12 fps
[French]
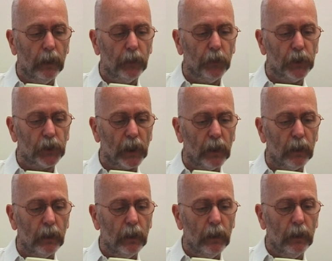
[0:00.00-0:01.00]

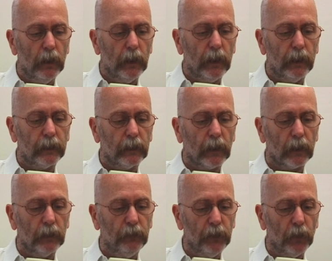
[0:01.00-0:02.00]
Déjà, il était
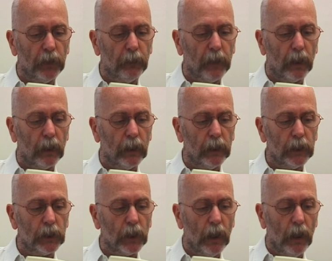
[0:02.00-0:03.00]
arrivé en des
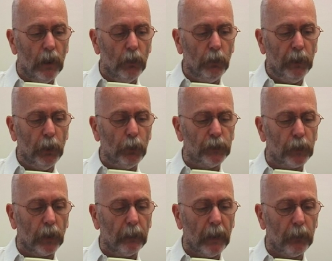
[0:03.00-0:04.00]
parages où il ne lui
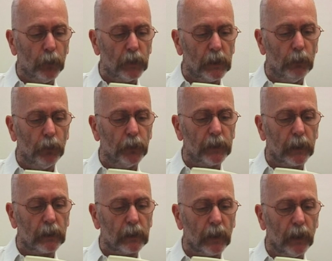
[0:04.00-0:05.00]
serait pas possible de
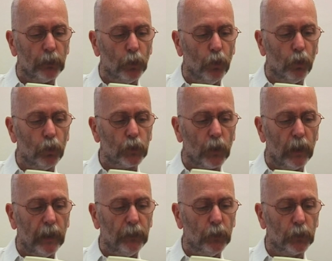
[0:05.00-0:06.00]
s'extraire de l'eau sans
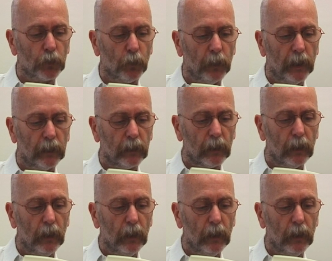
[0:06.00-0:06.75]
l'aide de son maître.